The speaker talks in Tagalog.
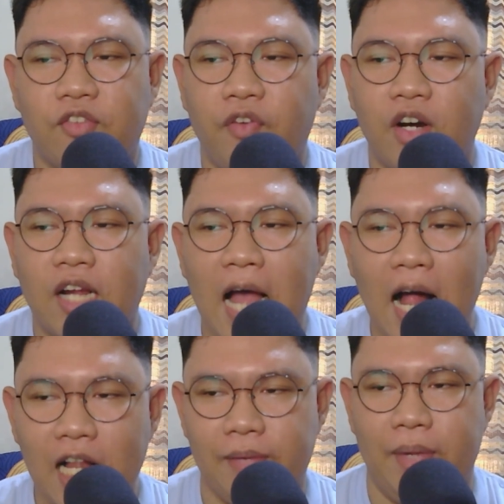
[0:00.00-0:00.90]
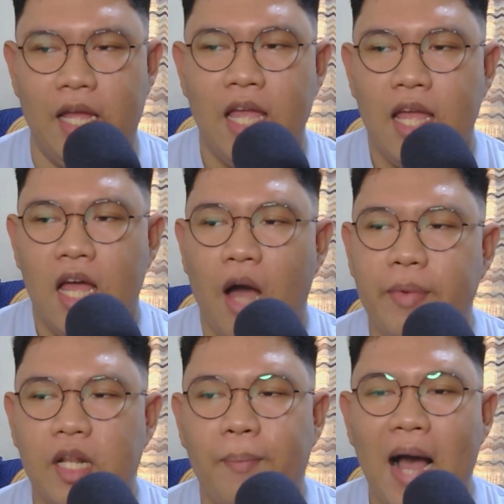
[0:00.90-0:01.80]
for calm
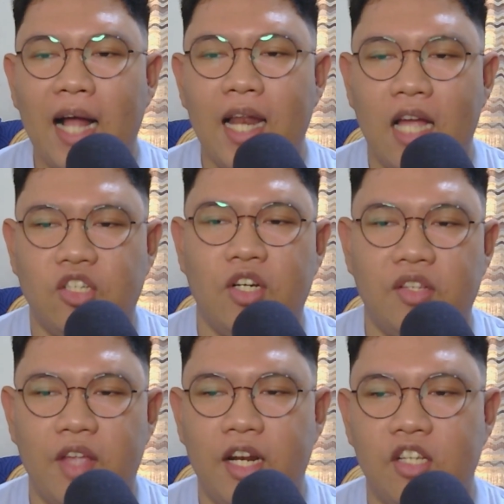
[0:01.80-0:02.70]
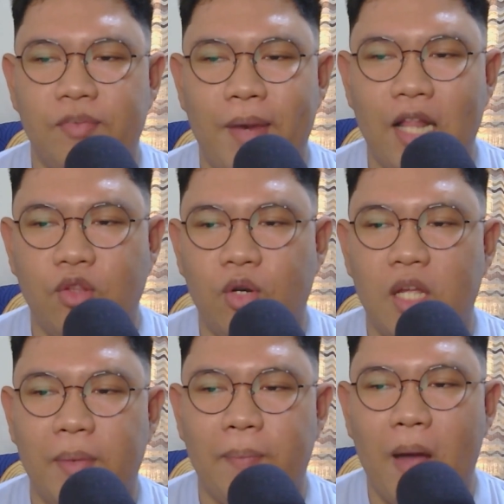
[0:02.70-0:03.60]
amid the backlash on the Senate's plan to
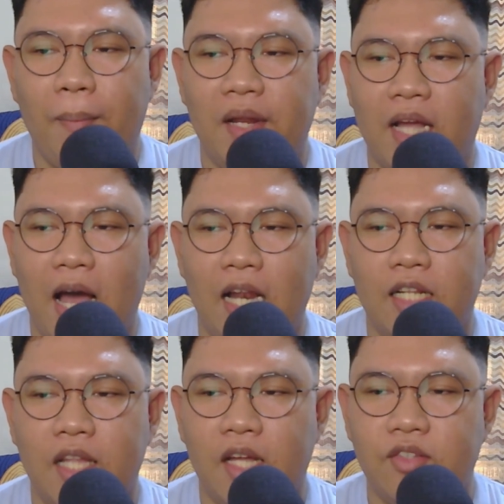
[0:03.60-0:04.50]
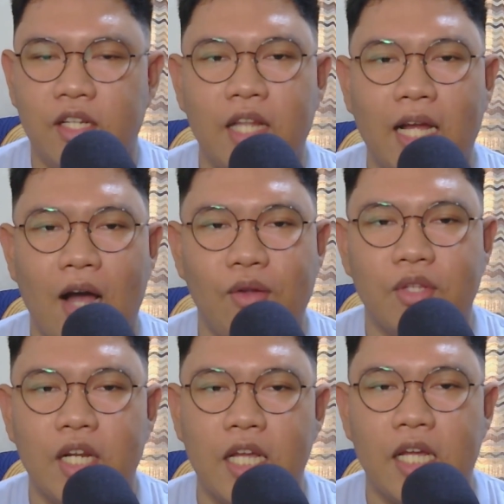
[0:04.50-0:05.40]
limit public holidays in the country.